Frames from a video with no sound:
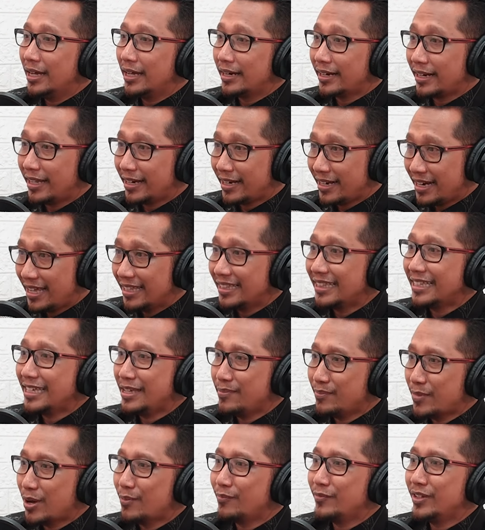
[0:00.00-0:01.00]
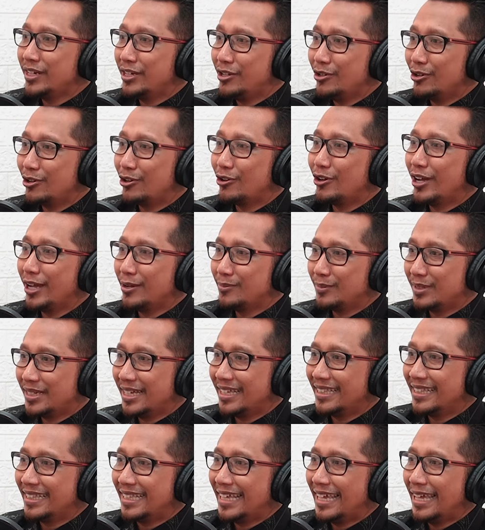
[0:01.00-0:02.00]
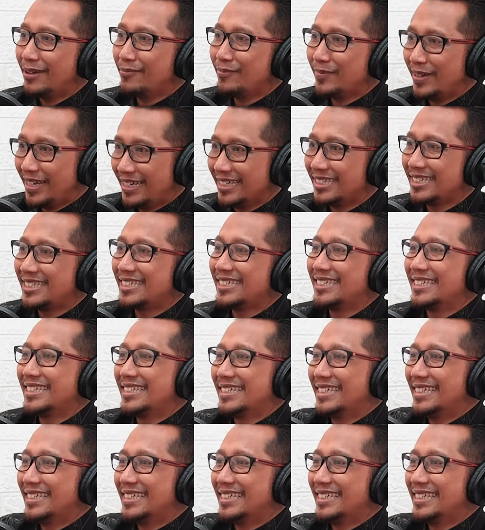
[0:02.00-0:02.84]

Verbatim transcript: Renat Imam Widiono MZ MS.